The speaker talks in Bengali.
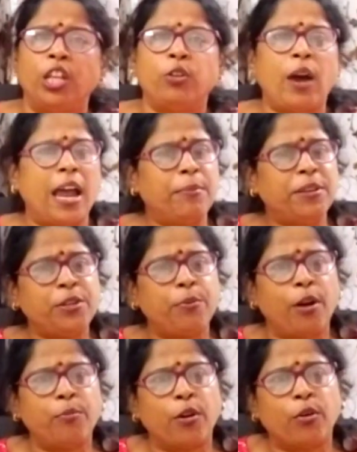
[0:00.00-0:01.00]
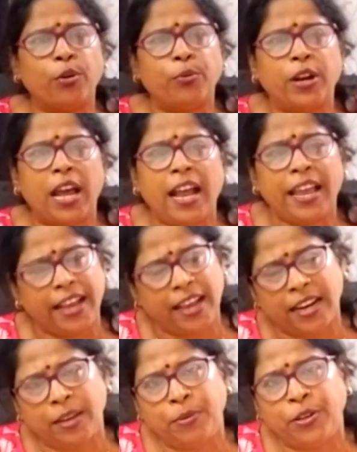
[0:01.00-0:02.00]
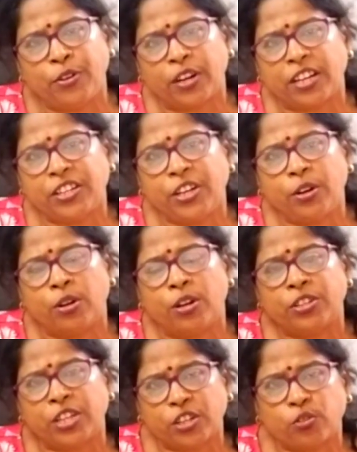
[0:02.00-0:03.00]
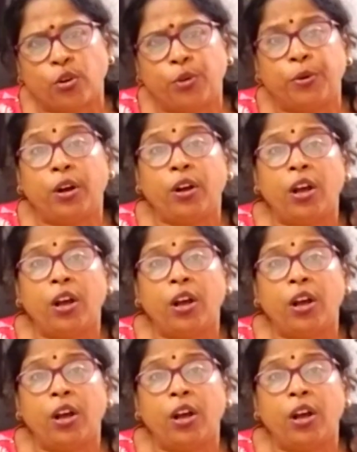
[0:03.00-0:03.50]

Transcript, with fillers: তো আর বেশি বকবক করবো না এখানে ভিডিওটা শেষ করব